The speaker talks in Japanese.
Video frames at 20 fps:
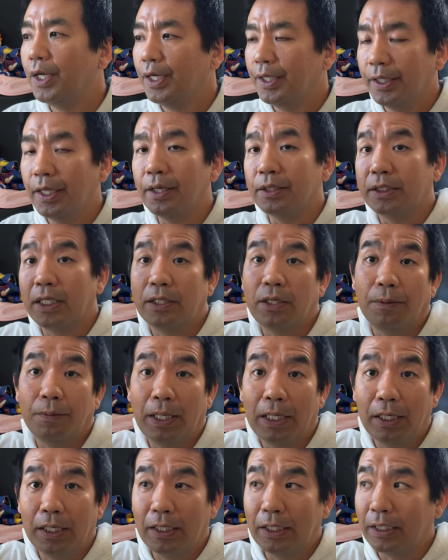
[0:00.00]
ね、例え
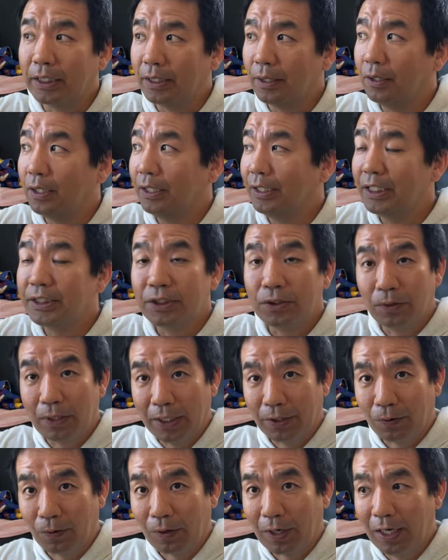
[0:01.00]
ば
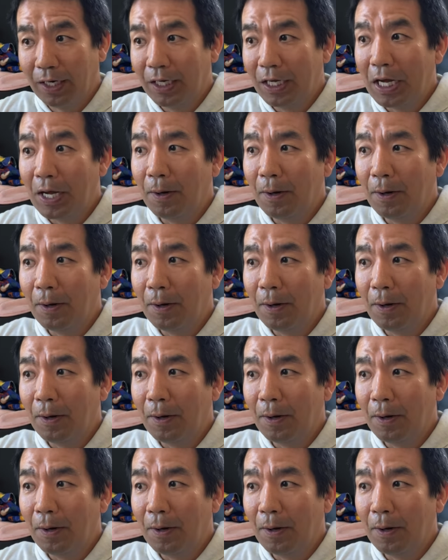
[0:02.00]
レストランとか、